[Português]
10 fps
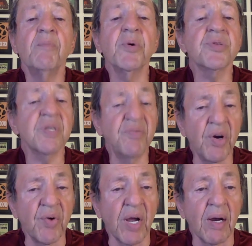
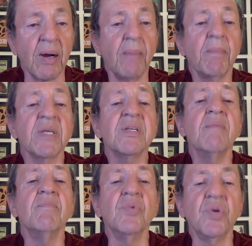Possível é, mas é
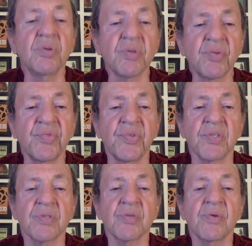muito
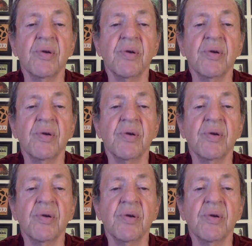difícil.